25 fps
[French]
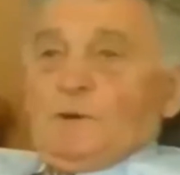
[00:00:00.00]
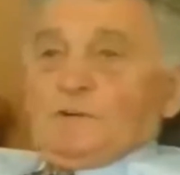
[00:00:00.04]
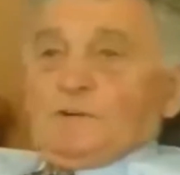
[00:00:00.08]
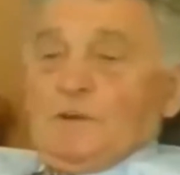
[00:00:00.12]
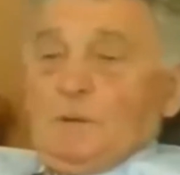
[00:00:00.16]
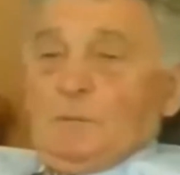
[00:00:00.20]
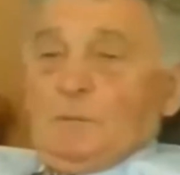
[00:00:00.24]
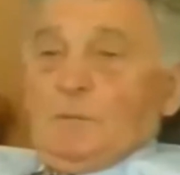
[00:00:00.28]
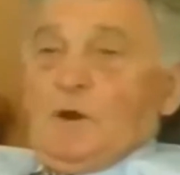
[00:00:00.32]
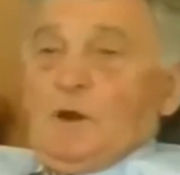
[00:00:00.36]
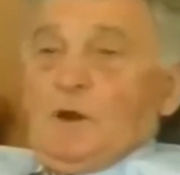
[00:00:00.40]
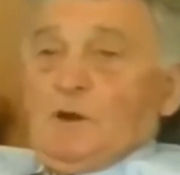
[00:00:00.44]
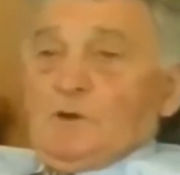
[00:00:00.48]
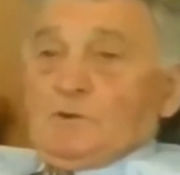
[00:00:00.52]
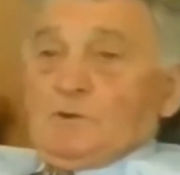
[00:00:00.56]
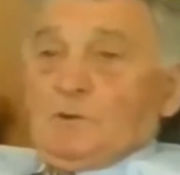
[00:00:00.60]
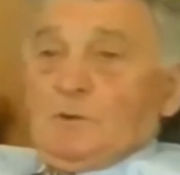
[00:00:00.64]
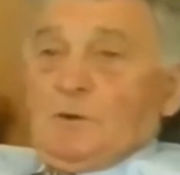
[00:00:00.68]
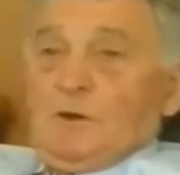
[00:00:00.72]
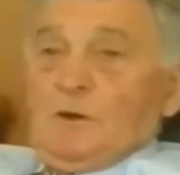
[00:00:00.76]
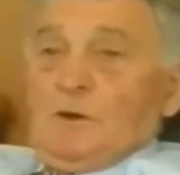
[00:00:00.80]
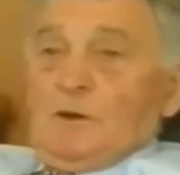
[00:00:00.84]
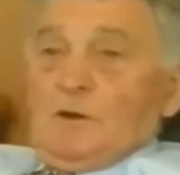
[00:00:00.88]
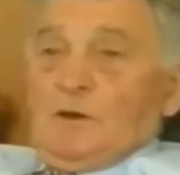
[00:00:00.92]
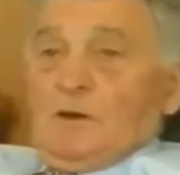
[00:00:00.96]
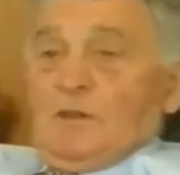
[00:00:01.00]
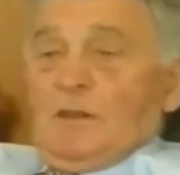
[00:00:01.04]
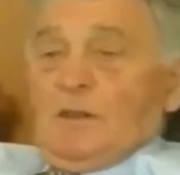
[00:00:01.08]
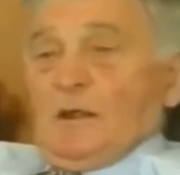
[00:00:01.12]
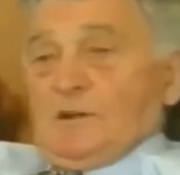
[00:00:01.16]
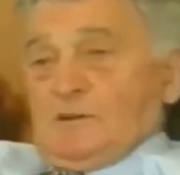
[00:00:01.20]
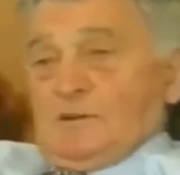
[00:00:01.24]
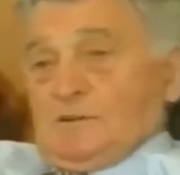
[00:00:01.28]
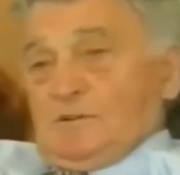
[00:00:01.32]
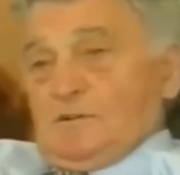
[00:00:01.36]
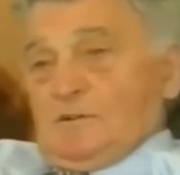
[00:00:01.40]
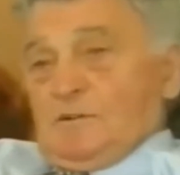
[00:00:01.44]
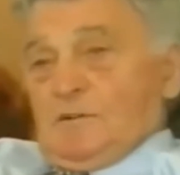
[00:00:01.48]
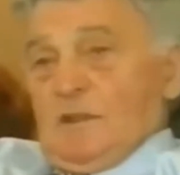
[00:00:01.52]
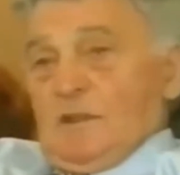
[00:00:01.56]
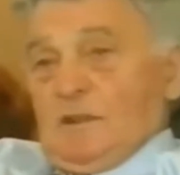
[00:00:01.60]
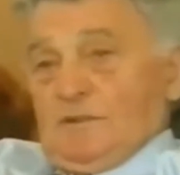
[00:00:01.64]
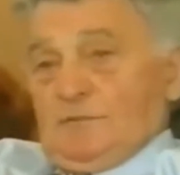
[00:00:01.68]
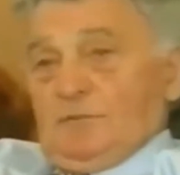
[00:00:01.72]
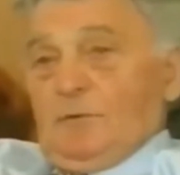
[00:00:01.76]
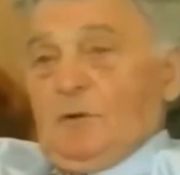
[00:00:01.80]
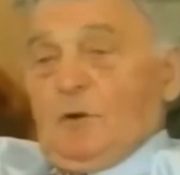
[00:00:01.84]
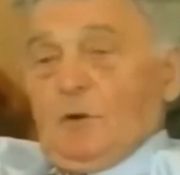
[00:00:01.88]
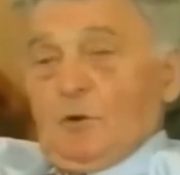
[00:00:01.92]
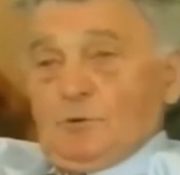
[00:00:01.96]
À entailler le pénis.
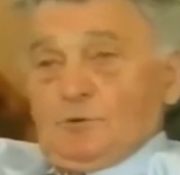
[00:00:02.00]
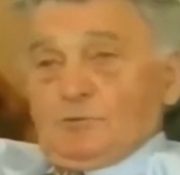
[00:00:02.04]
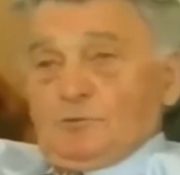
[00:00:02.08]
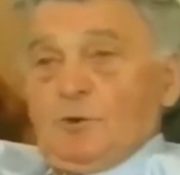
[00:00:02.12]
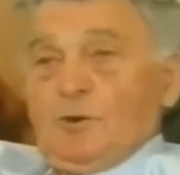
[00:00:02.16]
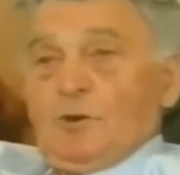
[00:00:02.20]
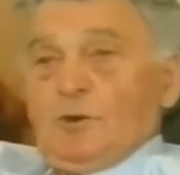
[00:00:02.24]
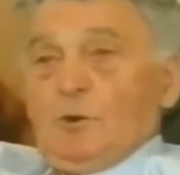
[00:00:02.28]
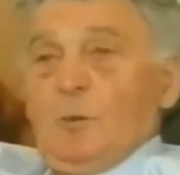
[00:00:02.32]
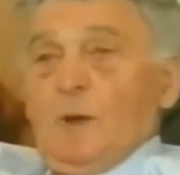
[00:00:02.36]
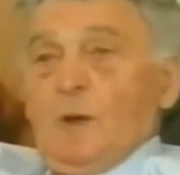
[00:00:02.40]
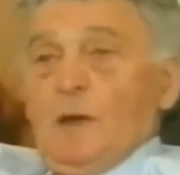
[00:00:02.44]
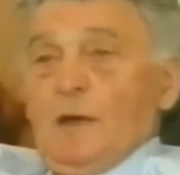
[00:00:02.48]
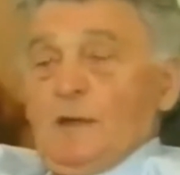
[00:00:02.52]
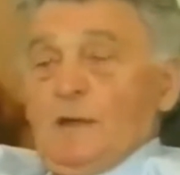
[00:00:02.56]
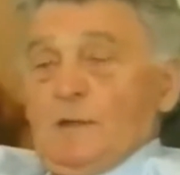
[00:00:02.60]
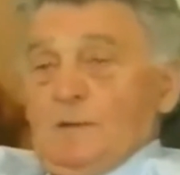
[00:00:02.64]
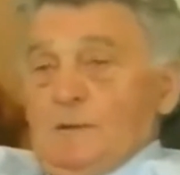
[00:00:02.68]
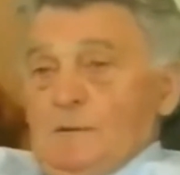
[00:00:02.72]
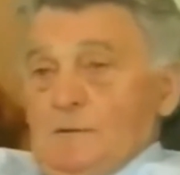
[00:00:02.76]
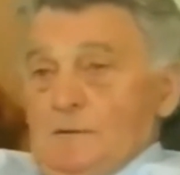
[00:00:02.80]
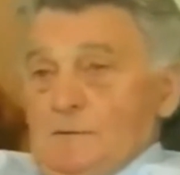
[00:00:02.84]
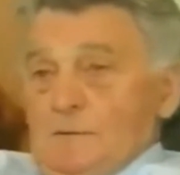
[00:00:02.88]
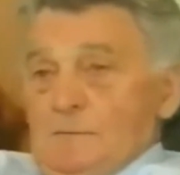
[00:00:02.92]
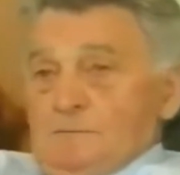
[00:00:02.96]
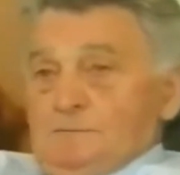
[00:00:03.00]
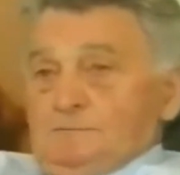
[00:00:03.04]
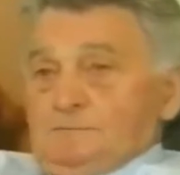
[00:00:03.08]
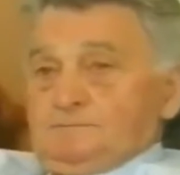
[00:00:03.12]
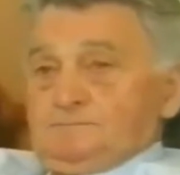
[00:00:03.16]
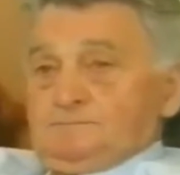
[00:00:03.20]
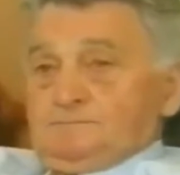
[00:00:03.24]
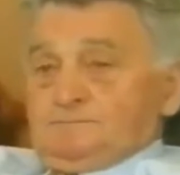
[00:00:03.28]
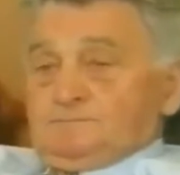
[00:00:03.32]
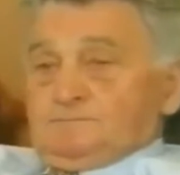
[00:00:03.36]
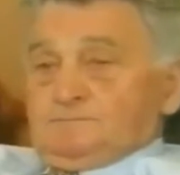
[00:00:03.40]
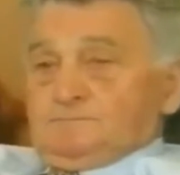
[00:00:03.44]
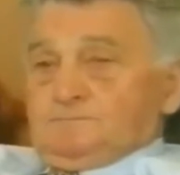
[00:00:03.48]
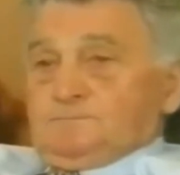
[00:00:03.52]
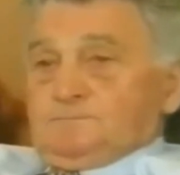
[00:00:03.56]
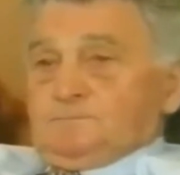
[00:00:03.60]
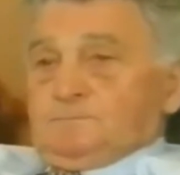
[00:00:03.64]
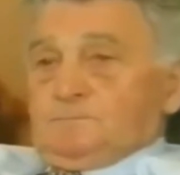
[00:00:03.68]
C'est quand même dur. Hein. C'est quand même